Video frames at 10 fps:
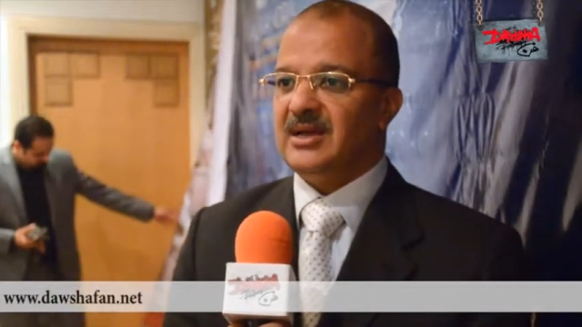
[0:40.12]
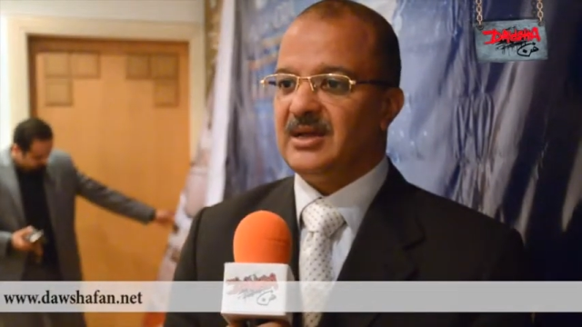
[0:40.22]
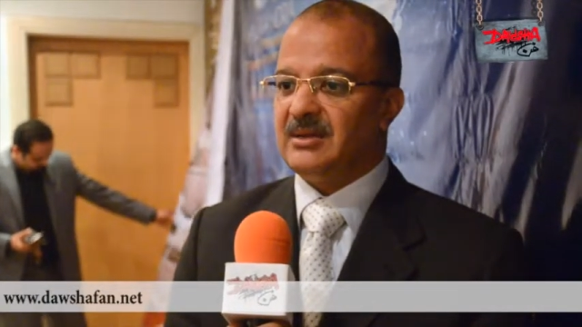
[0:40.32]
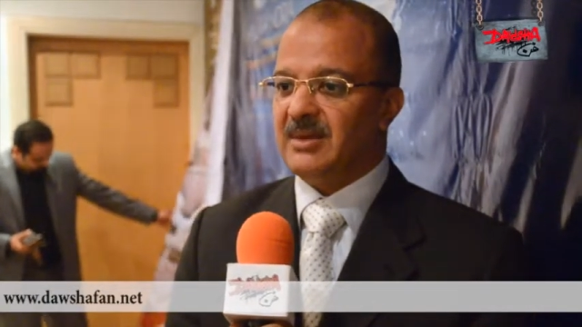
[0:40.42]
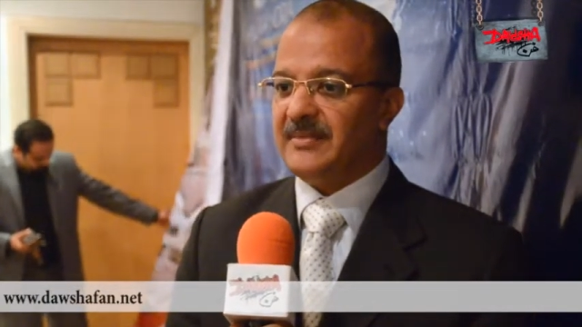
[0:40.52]

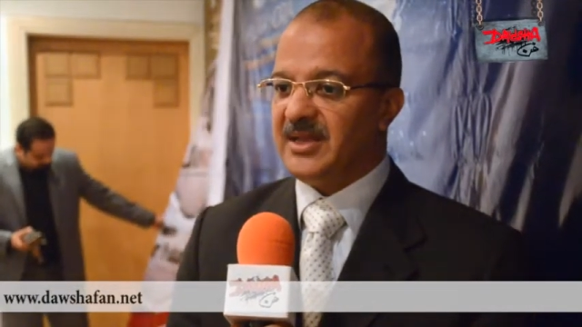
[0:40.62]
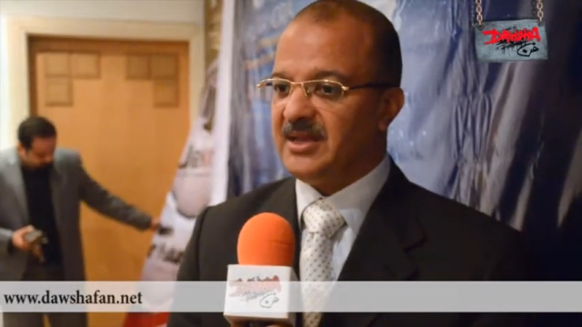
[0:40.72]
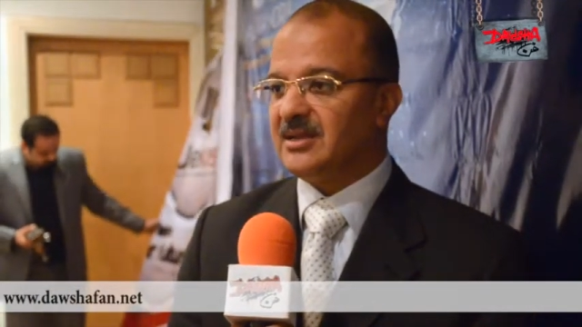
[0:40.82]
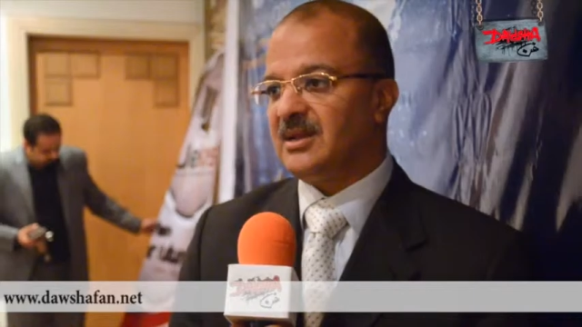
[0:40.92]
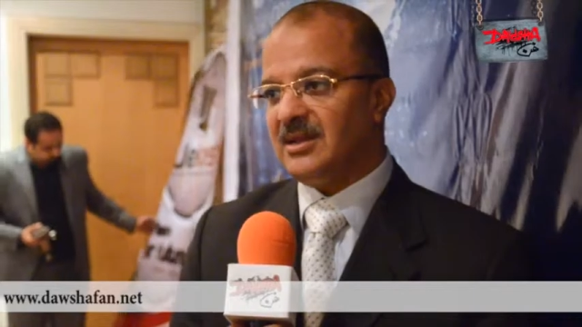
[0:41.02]
آه، ما
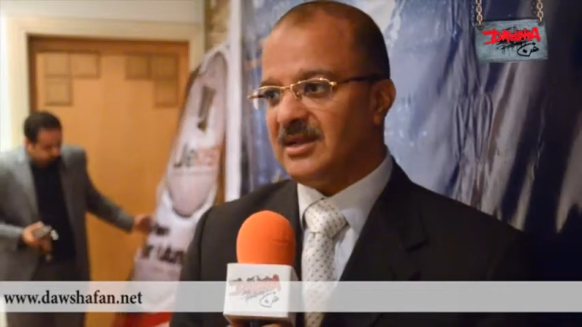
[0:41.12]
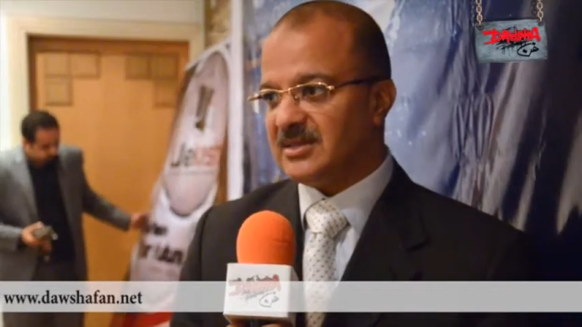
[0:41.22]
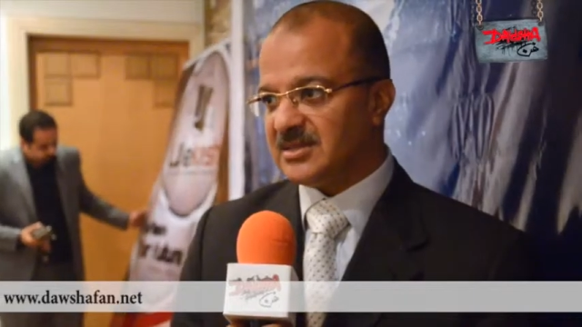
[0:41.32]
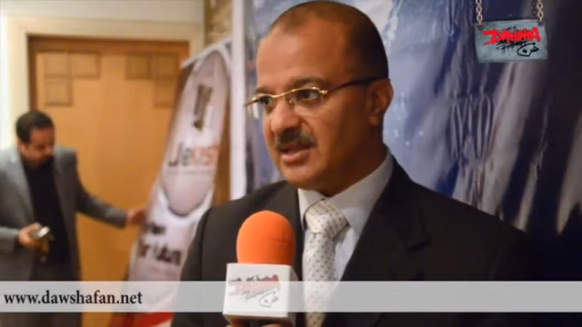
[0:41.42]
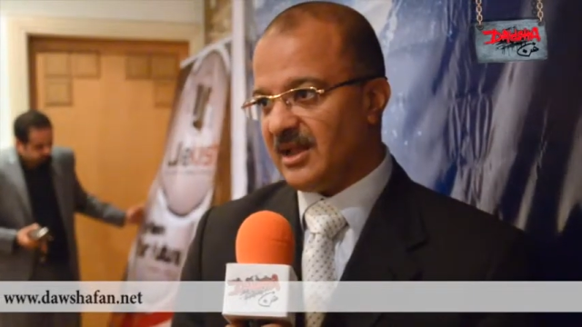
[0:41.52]
بين
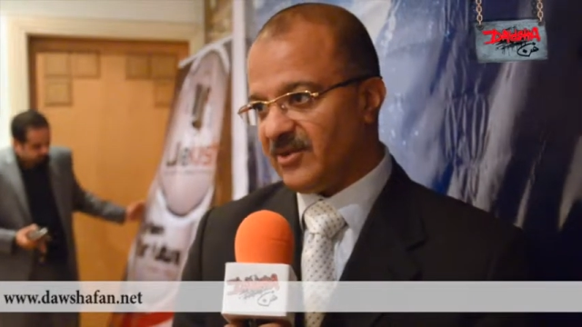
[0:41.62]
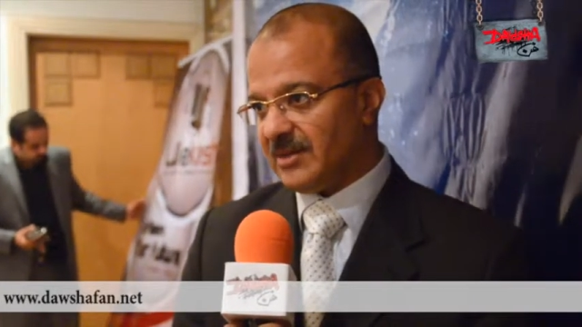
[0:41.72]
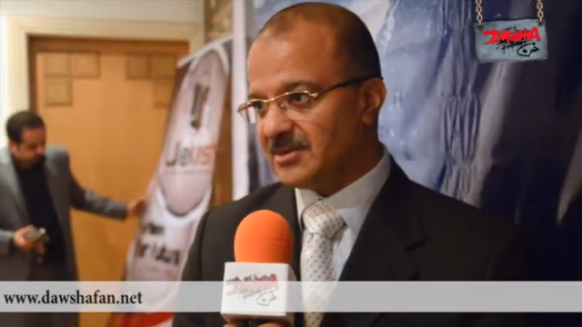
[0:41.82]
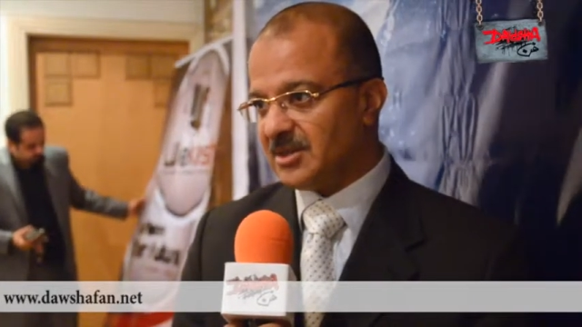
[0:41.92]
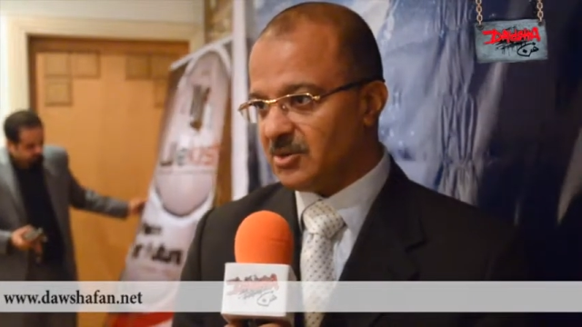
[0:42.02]

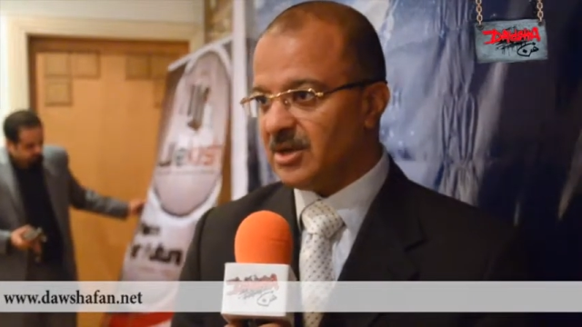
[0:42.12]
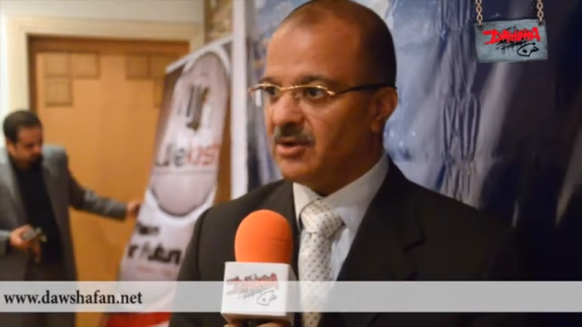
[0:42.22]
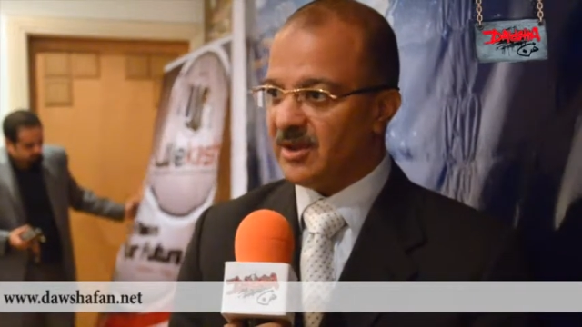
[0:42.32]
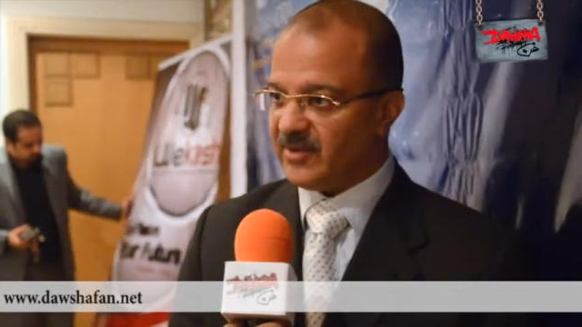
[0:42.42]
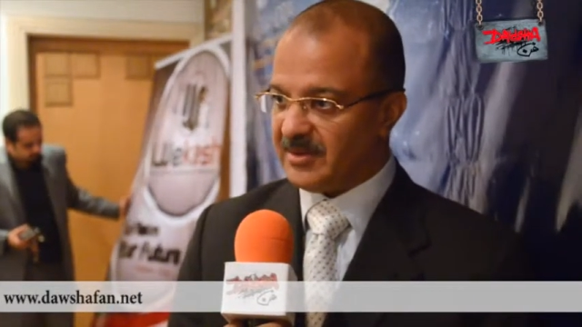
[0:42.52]
الافلام الطويله
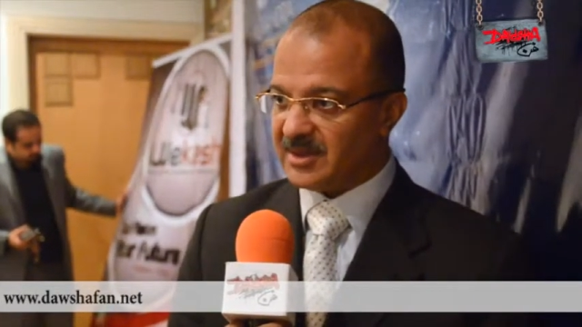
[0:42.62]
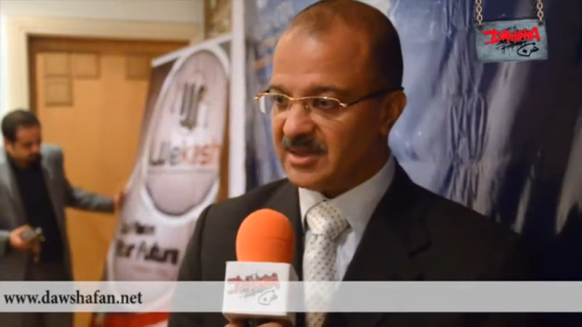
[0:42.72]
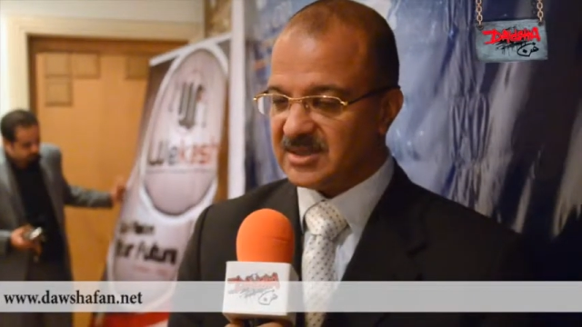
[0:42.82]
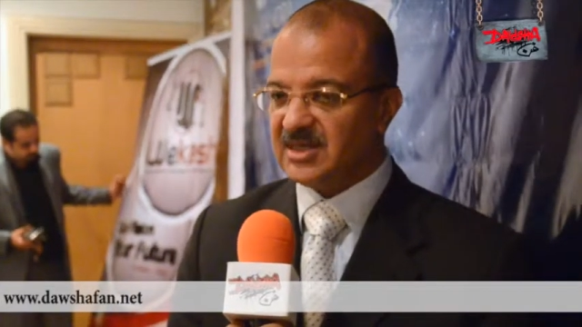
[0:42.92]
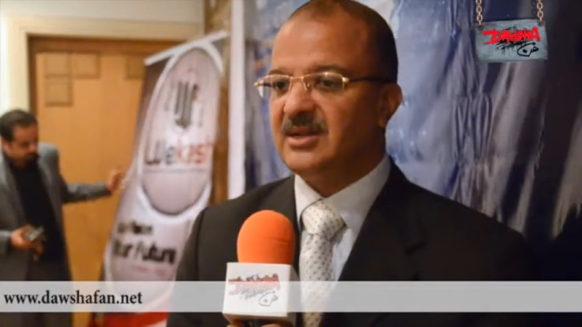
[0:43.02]
والافلام
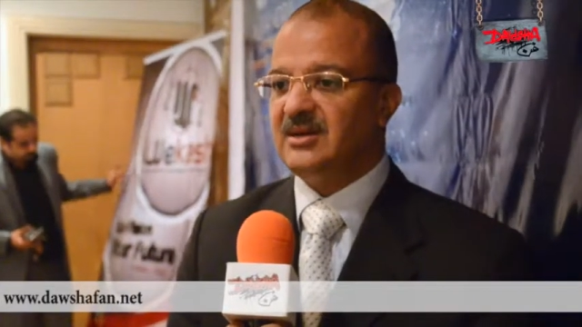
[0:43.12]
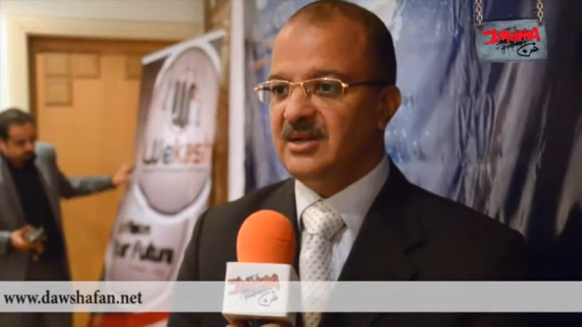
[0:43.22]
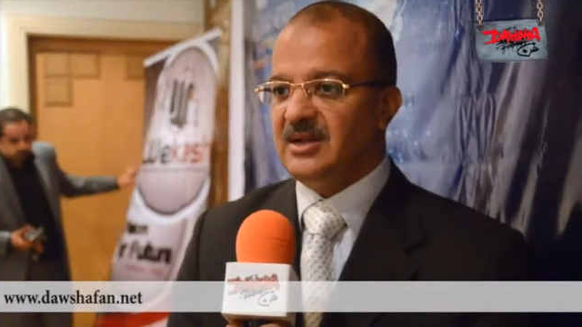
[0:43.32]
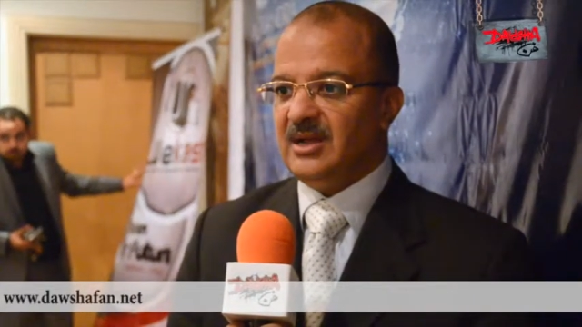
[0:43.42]
القصيره